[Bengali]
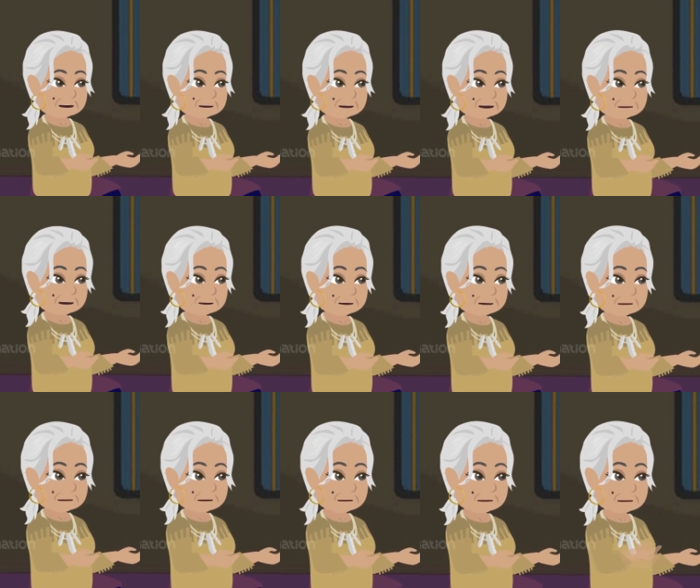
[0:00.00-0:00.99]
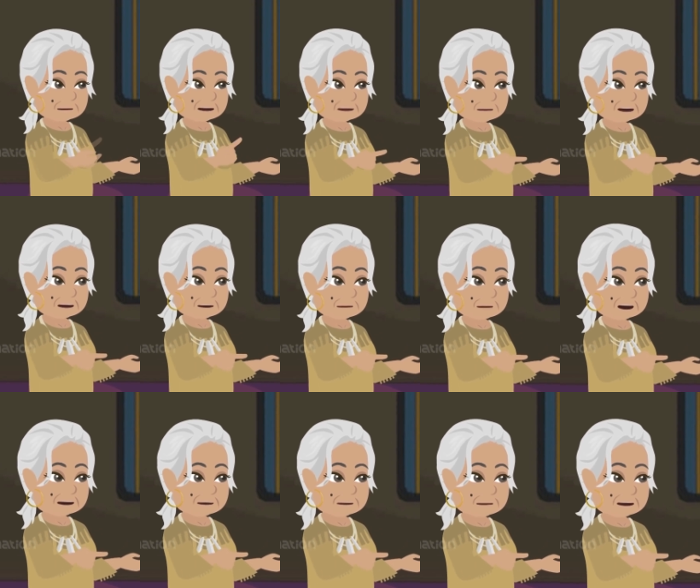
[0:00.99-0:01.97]
হ্যাঁ হেসে নি যত
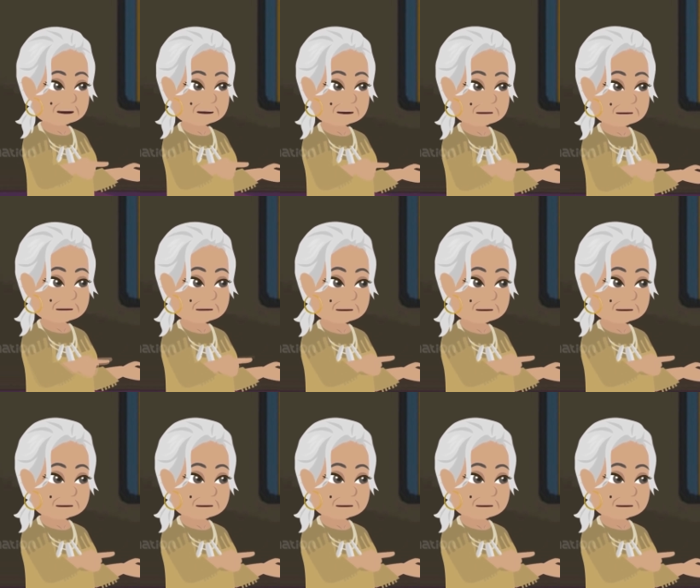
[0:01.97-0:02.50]
ইচ্ছা হেসে নি